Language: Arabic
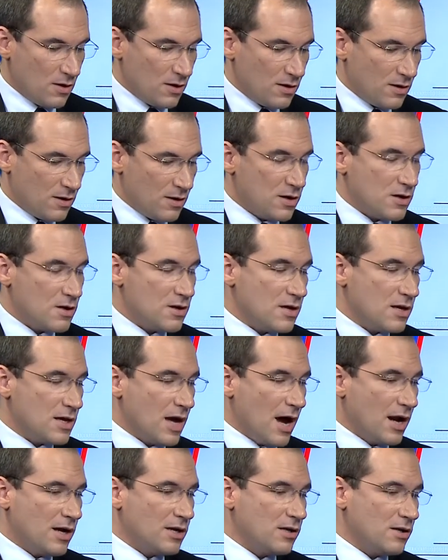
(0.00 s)
اللي
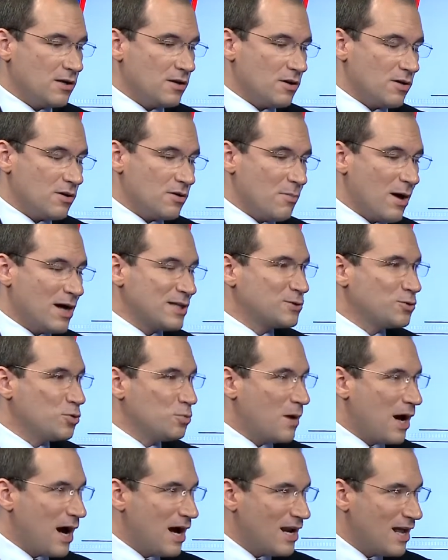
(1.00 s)
يعني
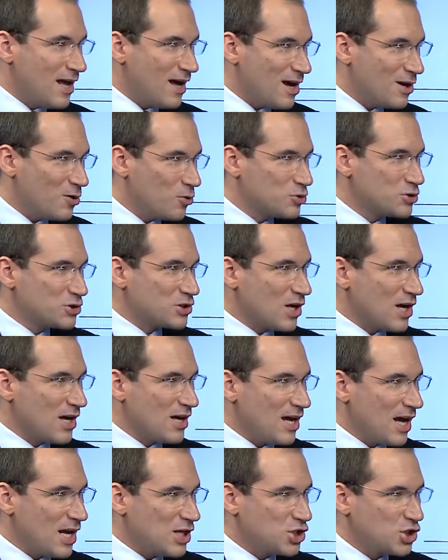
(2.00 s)
محسوبه على الاسره
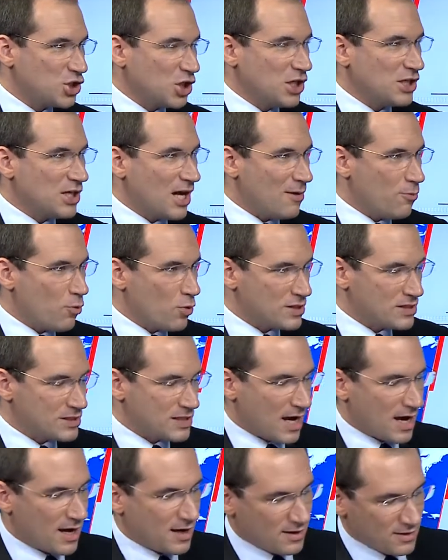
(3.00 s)
الشيعيه
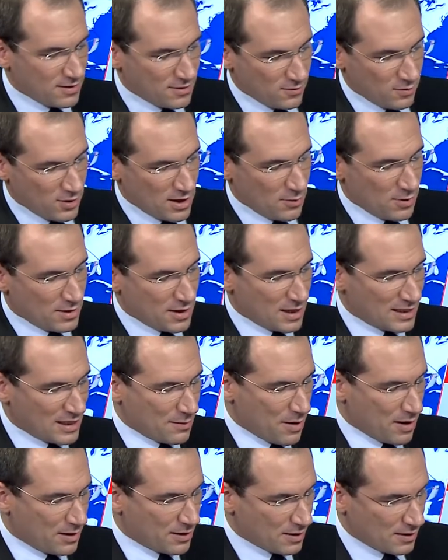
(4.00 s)
الموسعه ولو انها
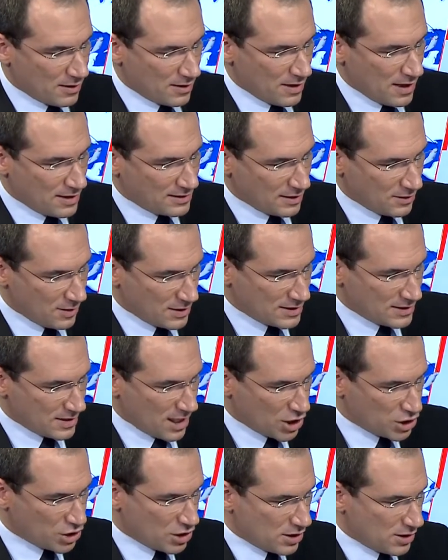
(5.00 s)
طبعا ليست اثنا
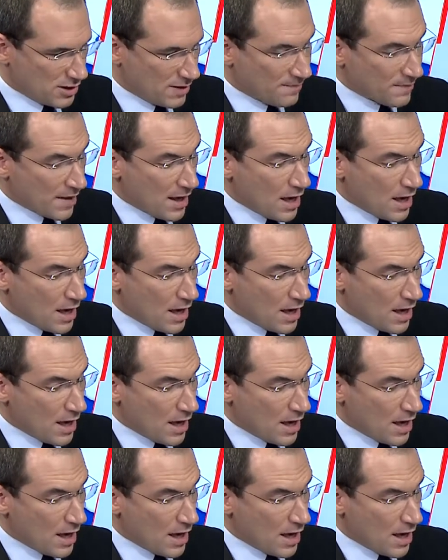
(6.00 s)
عشريه